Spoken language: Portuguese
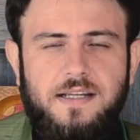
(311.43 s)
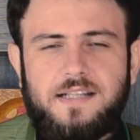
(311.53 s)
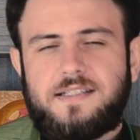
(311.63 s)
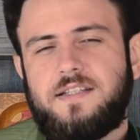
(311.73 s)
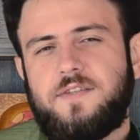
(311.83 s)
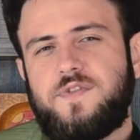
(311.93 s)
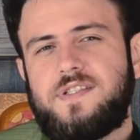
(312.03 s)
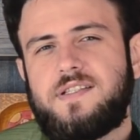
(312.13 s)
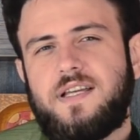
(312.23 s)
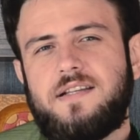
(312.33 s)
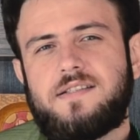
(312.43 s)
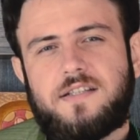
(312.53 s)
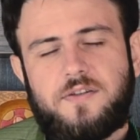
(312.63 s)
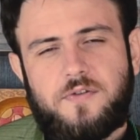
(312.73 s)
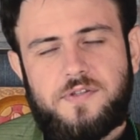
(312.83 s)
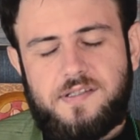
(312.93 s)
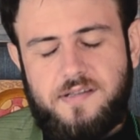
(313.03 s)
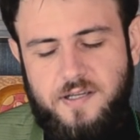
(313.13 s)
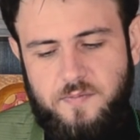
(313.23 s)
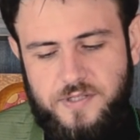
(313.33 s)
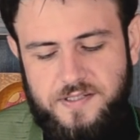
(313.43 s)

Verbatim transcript: essa deficiência que nós temos,